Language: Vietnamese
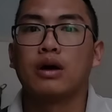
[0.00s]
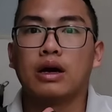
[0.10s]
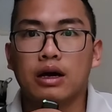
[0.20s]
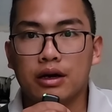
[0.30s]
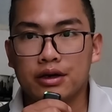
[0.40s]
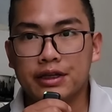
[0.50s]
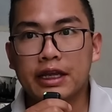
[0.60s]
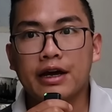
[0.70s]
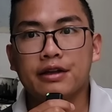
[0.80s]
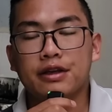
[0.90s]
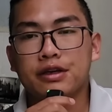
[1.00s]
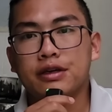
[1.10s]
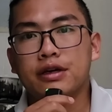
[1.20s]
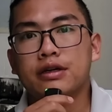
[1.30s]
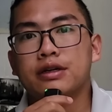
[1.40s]
À, hiện tại
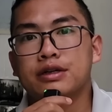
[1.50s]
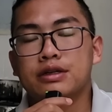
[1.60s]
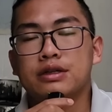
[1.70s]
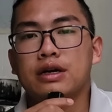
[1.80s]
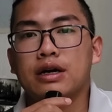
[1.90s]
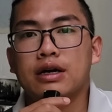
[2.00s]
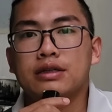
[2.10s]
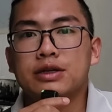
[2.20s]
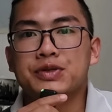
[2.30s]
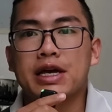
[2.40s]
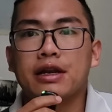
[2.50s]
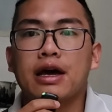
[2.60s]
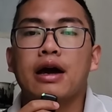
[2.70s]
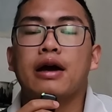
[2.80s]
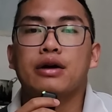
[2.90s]
thì à, cháu San
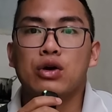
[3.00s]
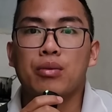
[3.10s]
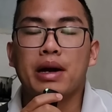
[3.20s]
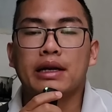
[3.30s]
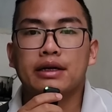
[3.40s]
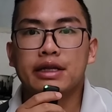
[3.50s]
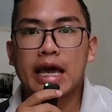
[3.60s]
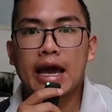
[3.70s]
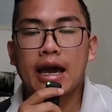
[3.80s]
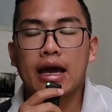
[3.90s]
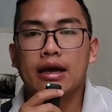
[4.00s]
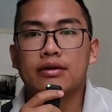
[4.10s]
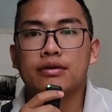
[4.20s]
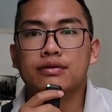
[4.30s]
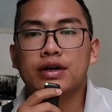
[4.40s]
đã có mặt ở nhà
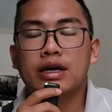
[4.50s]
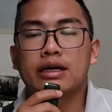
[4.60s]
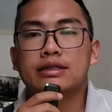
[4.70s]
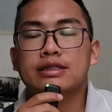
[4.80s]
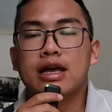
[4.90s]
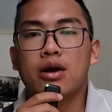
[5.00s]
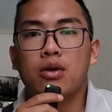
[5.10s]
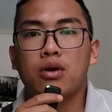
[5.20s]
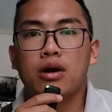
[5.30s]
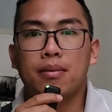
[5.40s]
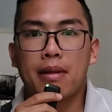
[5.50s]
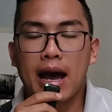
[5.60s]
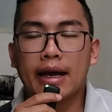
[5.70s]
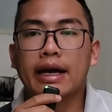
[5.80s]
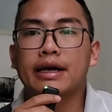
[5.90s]
và sau 3
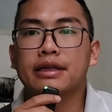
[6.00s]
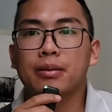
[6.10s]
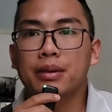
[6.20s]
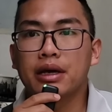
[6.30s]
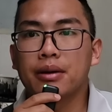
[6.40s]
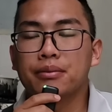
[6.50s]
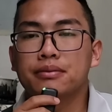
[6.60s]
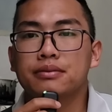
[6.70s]
à, ngày tìm kiếm